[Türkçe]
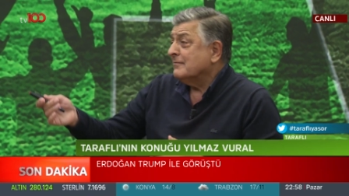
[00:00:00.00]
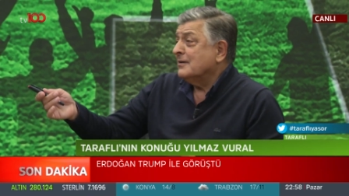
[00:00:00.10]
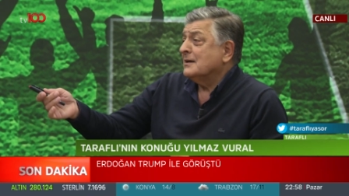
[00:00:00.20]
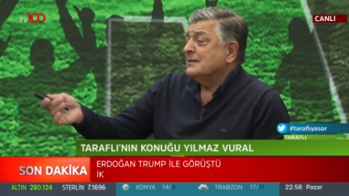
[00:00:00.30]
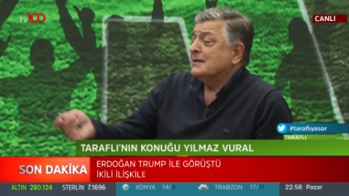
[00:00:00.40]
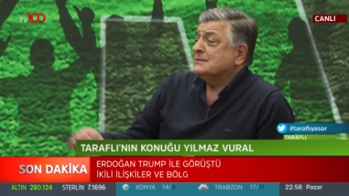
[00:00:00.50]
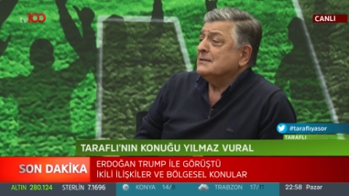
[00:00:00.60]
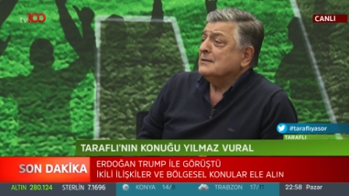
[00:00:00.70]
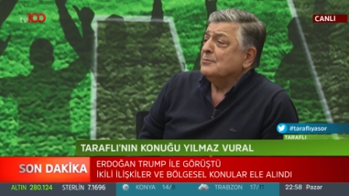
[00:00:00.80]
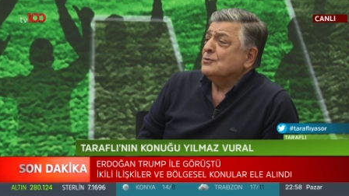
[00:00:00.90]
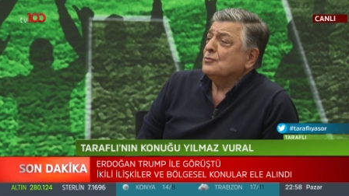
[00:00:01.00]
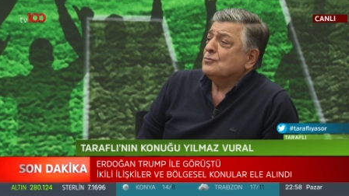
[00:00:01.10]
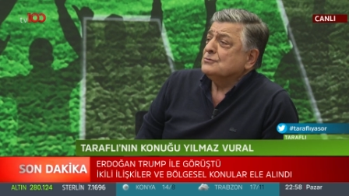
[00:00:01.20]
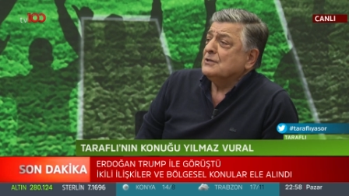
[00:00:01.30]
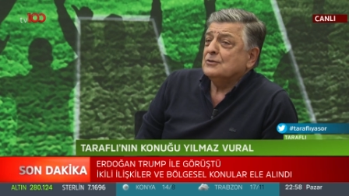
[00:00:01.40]
Veya dersin ki
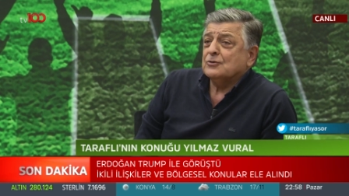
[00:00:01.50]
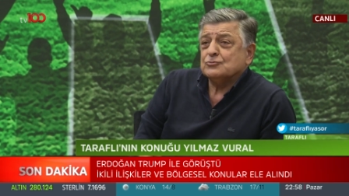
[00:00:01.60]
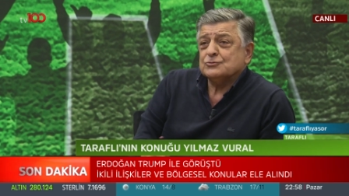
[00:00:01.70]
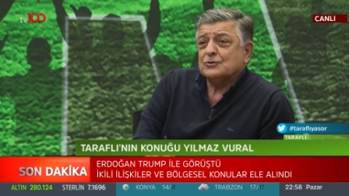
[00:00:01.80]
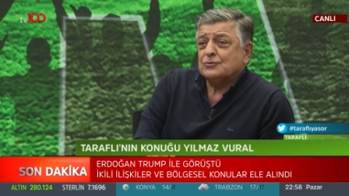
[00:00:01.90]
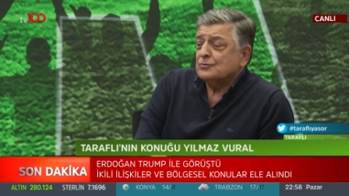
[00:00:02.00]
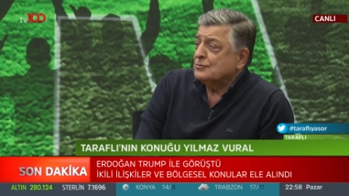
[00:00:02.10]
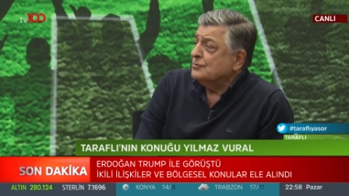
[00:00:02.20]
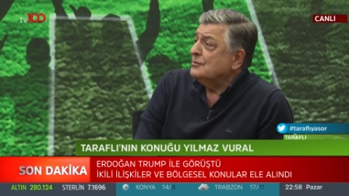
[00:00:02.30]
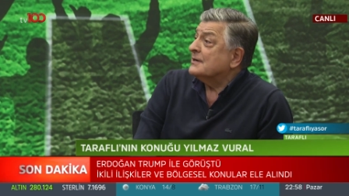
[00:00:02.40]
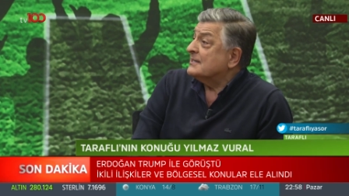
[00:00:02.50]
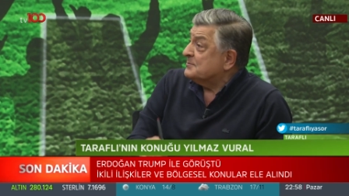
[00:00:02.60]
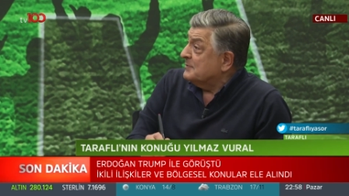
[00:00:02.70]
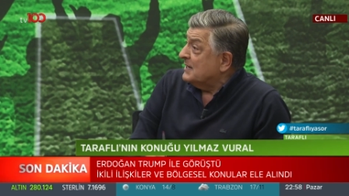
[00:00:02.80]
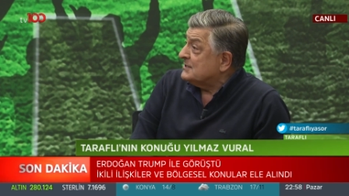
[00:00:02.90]
1959'da Ama diyorlar kuruldu, ki hocam,
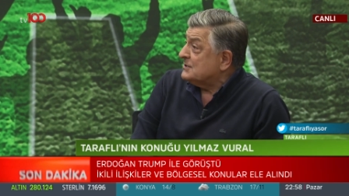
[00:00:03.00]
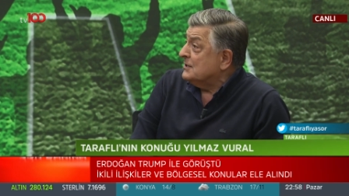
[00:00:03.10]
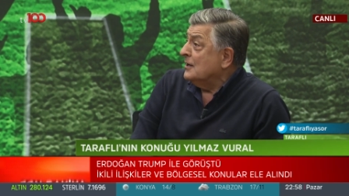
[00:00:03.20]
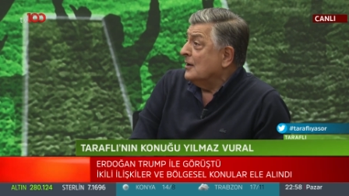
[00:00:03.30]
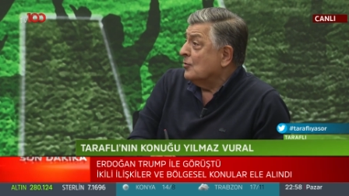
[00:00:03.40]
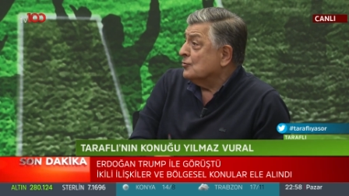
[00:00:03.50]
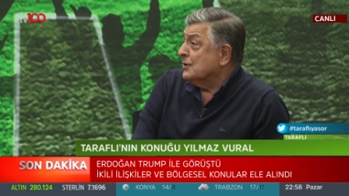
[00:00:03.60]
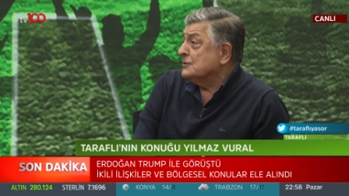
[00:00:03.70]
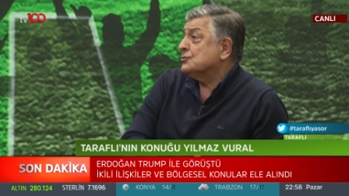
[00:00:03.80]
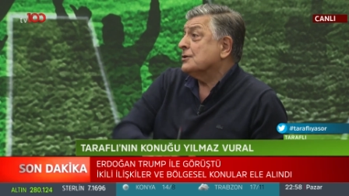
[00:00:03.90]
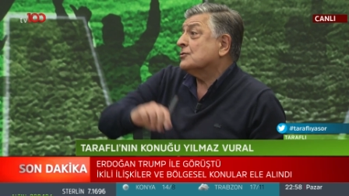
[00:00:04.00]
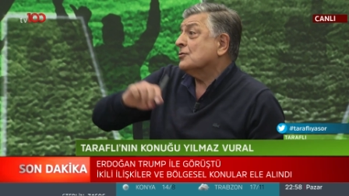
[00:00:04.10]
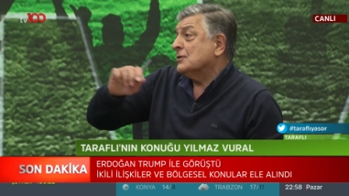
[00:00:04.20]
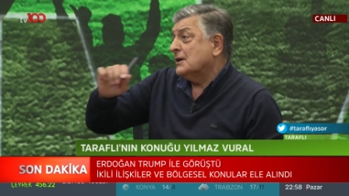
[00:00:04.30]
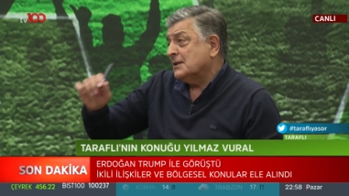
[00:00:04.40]
resmileşti. Ondan
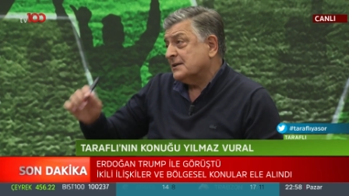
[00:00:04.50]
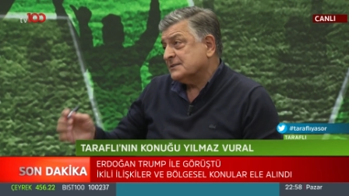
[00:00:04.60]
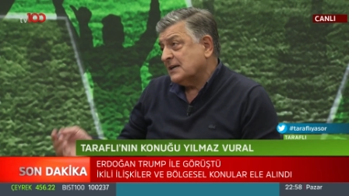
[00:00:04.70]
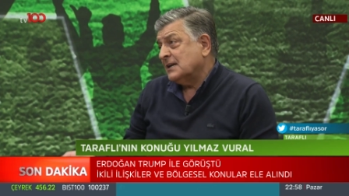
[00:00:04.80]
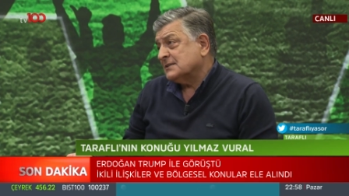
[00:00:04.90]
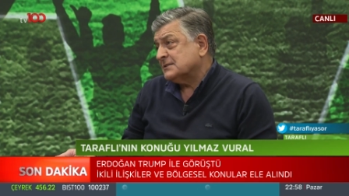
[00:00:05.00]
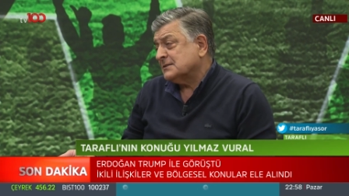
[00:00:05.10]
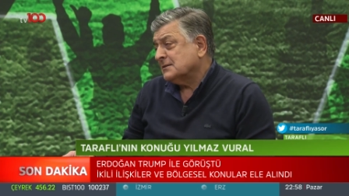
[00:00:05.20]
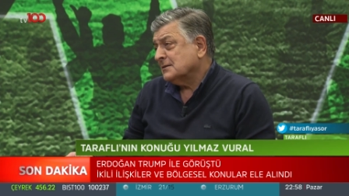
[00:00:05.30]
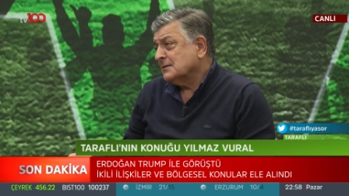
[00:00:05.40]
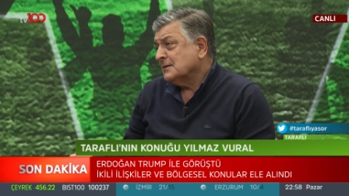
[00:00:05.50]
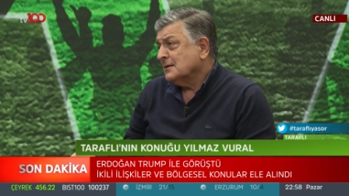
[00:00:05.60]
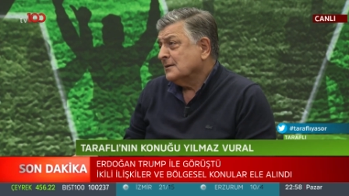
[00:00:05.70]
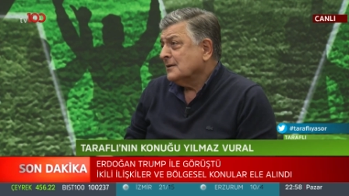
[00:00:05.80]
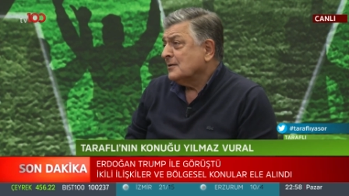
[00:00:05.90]
sonraki olayları sayarsın. Hocam buna
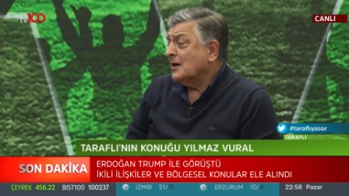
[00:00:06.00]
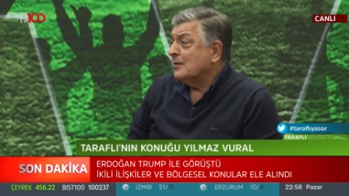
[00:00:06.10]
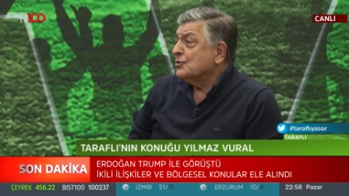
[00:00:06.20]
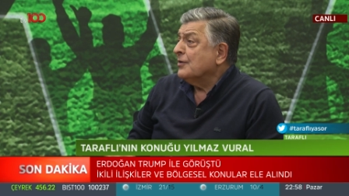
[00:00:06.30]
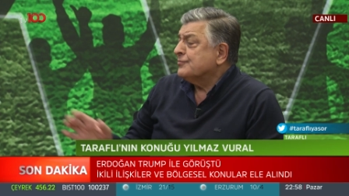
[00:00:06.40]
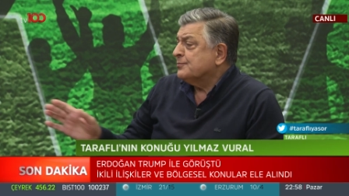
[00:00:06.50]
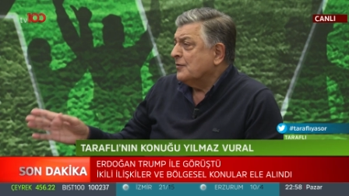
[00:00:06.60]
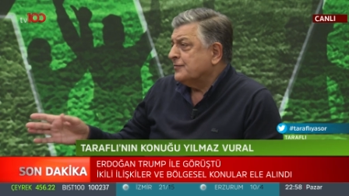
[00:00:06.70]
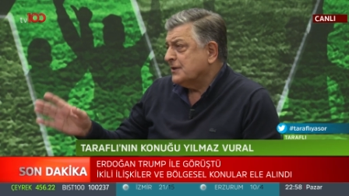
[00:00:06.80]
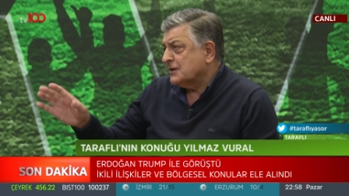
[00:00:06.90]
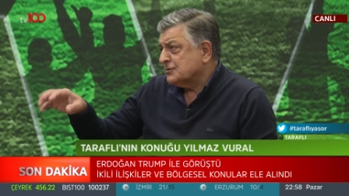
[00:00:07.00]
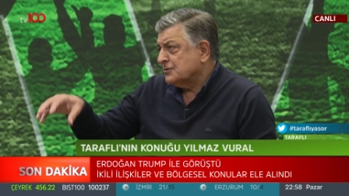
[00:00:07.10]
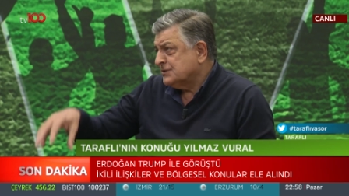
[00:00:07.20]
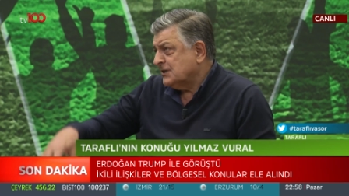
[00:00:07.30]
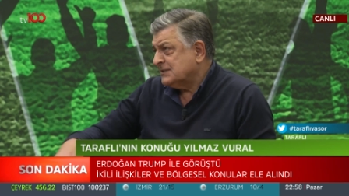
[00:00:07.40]
iki türlü yani buna futbol
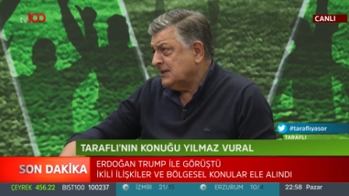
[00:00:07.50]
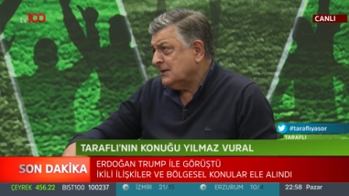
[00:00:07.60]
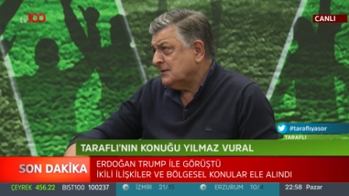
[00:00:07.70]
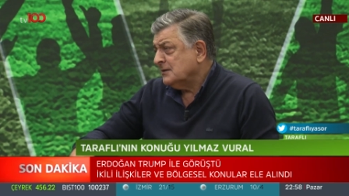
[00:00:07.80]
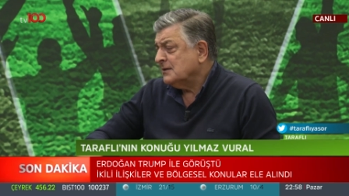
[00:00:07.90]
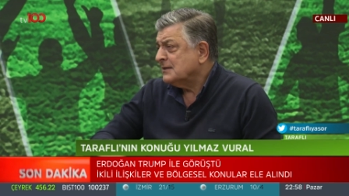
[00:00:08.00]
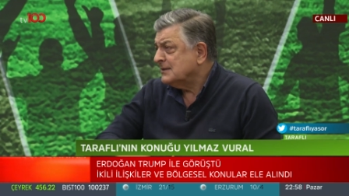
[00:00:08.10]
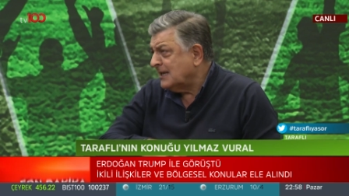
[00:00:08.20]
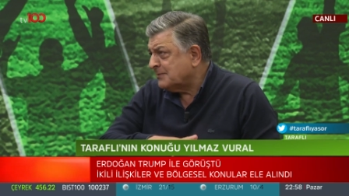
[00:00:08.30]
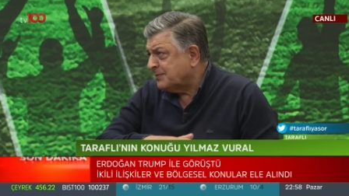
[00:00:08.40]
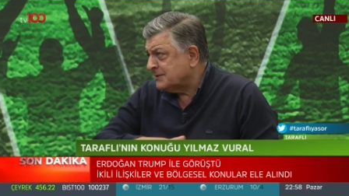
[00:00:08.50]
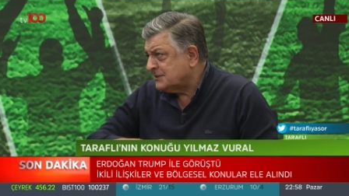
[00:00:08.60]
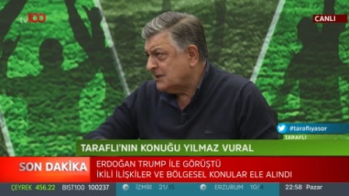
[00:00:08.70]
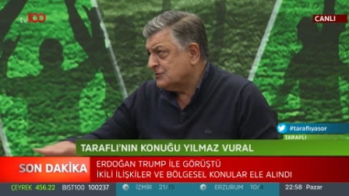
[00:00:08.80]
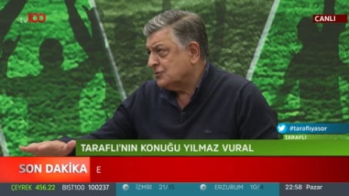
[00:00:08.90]
federasyonu çıkacak net bir
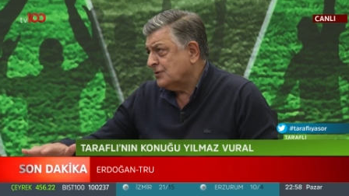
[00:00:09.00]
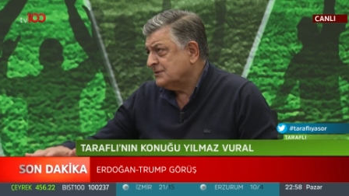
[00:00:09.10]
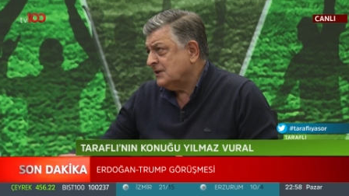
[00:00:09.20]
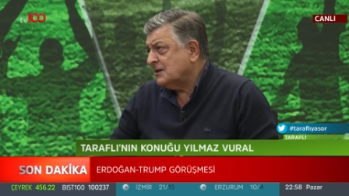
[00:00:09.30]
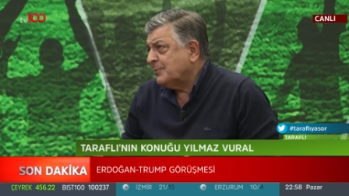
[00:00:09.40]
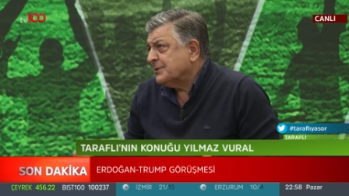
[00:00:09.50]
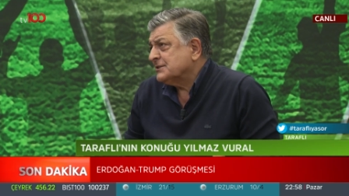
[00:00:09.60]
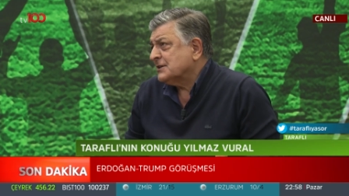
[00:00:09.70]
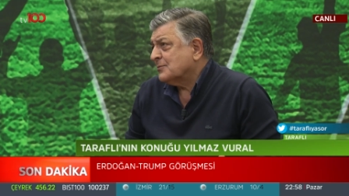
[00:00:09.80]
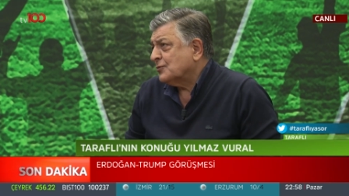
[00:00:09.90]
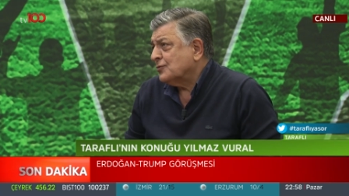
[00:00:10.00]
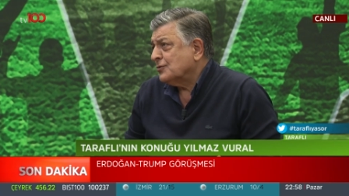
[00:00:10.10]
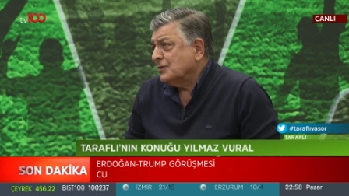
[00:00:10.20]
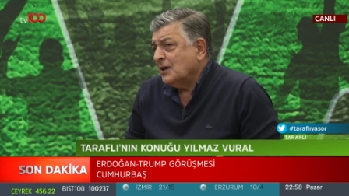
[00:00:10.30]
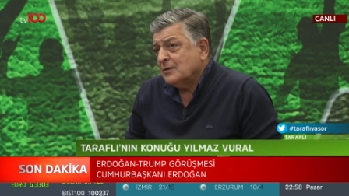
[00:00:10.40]
şey söyleyecek, kapatacak bu
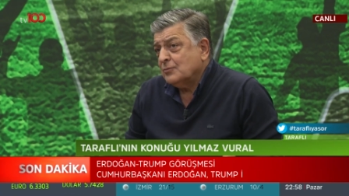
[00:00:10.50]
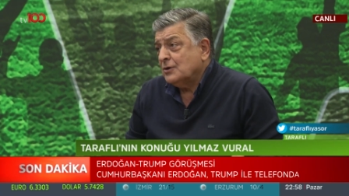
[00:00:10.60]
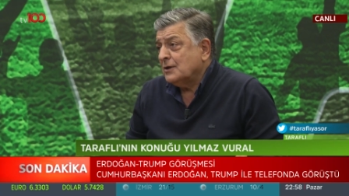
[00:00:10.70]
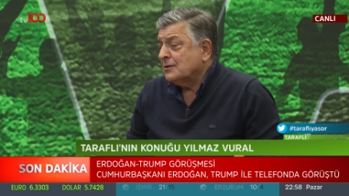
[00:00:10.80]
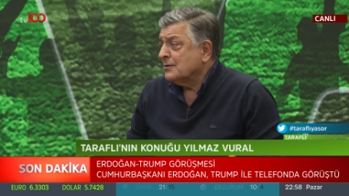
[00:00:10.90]
konuyu. O yani federasyon böyle...